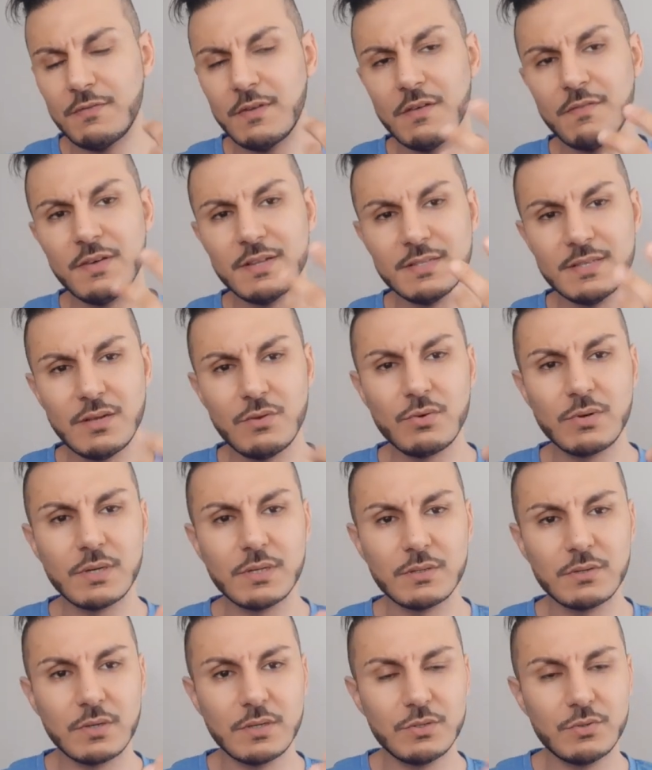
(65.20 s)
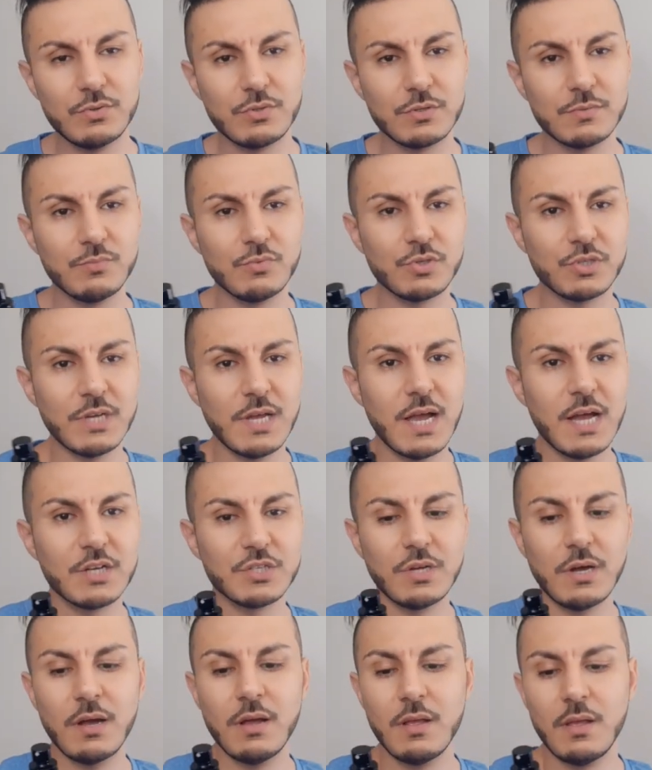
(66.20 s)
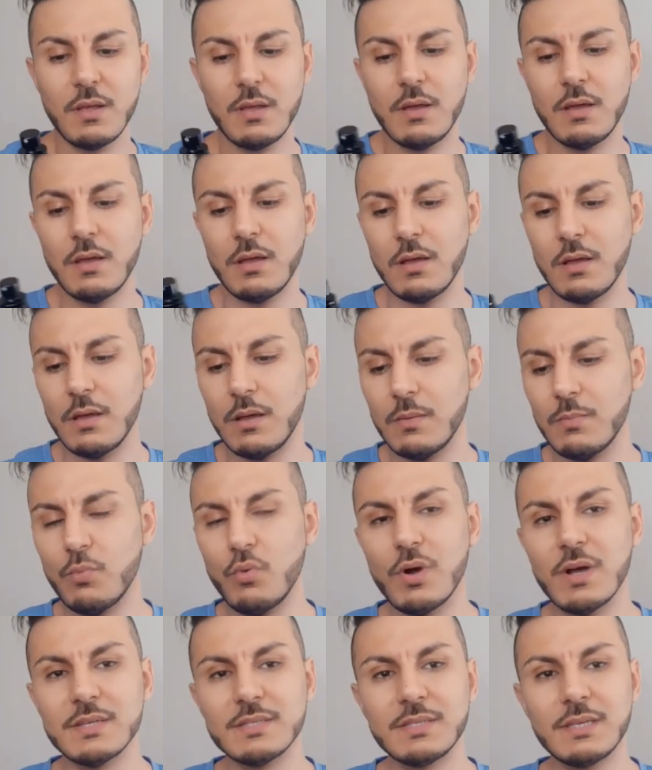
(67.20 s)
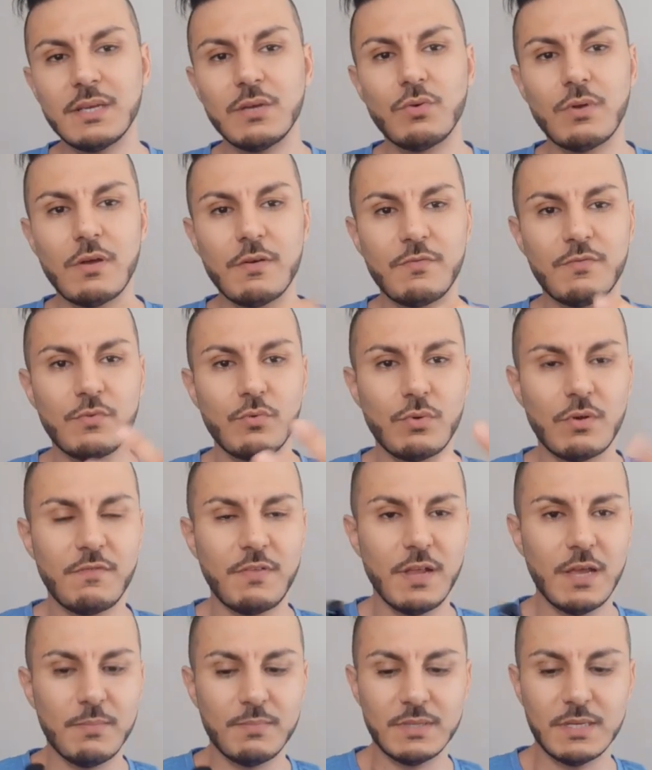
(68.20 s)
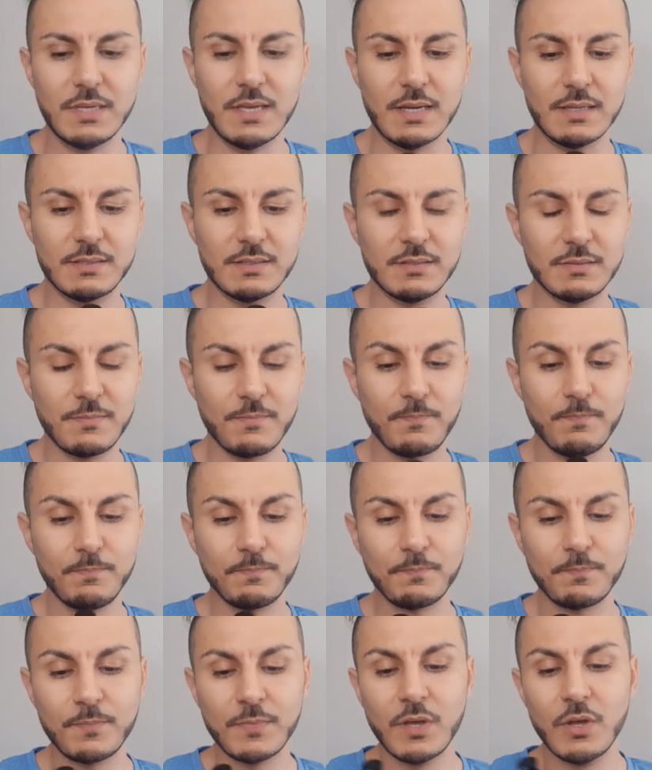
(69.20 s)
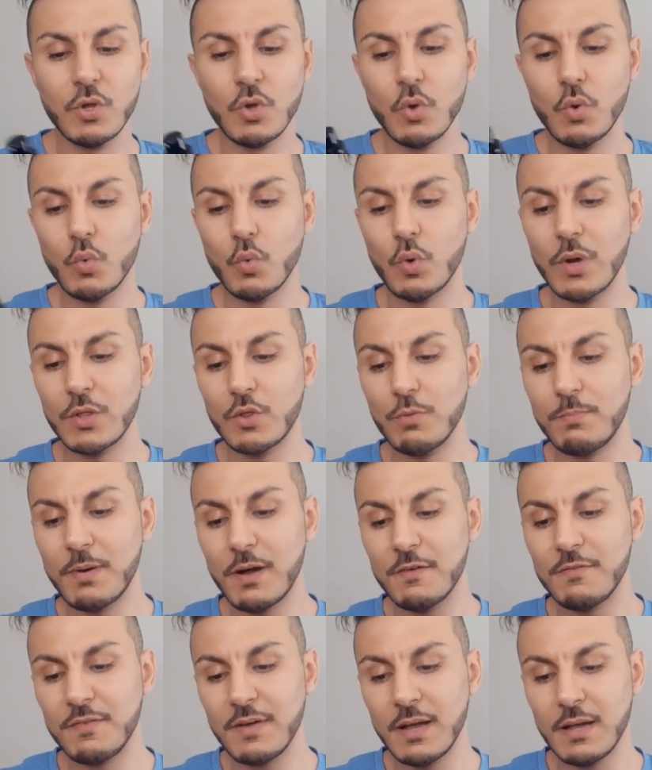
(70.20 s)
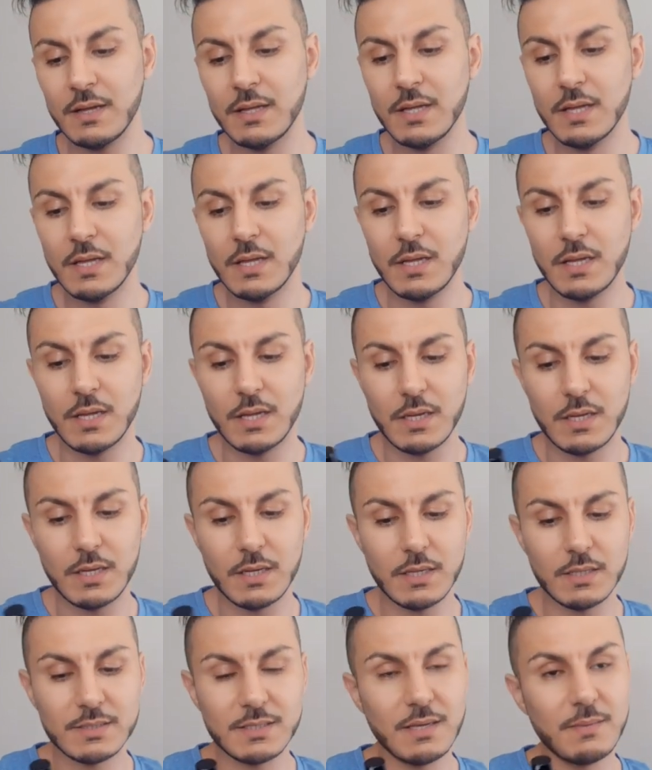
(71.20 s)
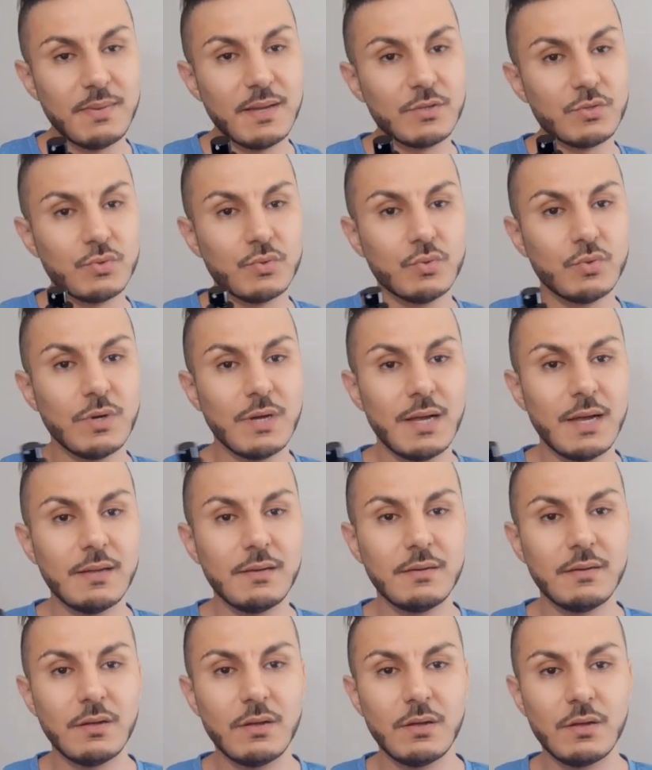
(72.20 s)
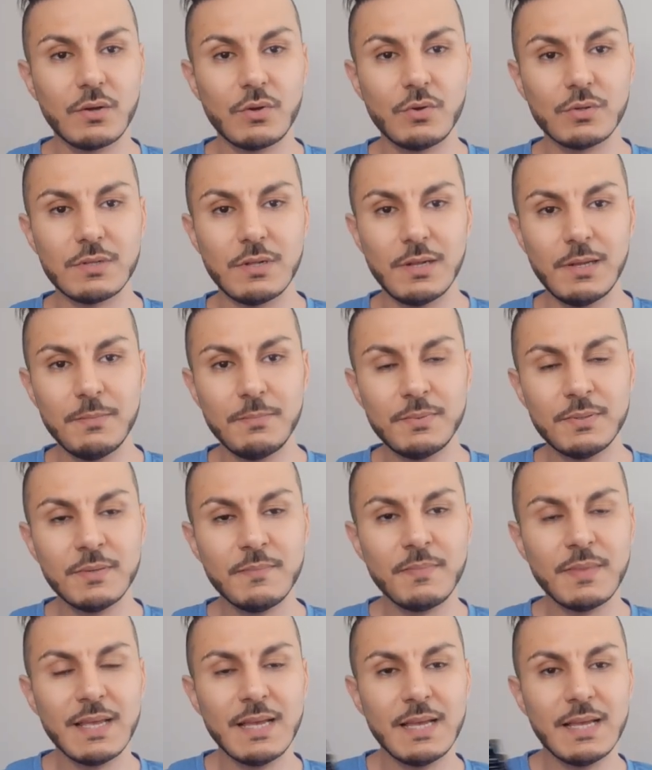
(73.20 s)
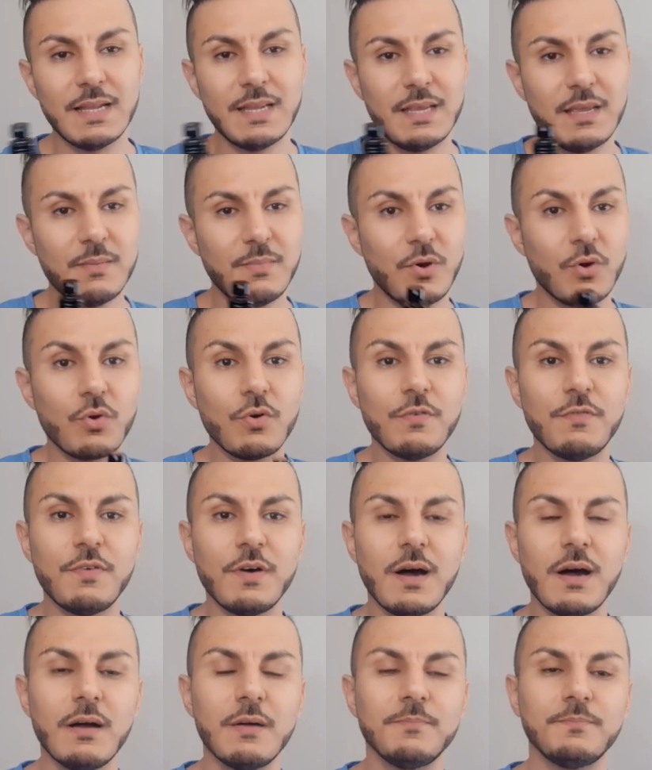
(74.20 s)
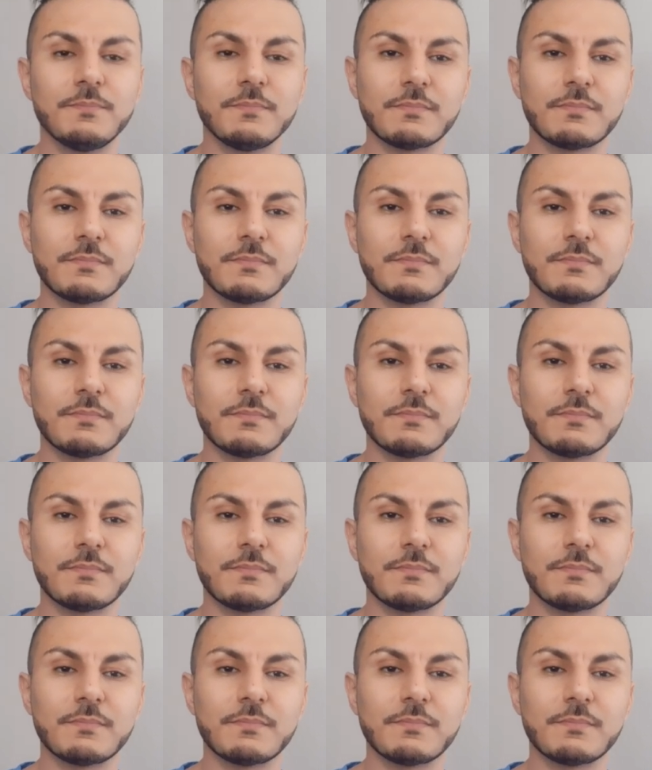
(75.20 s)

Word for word: في لافان ديالهم قد نشمو شي حاجه بوازي آه، ولا ولا في الحمضيات وهذا بارفان سيباتو ان غوتليب اللي هي معروفه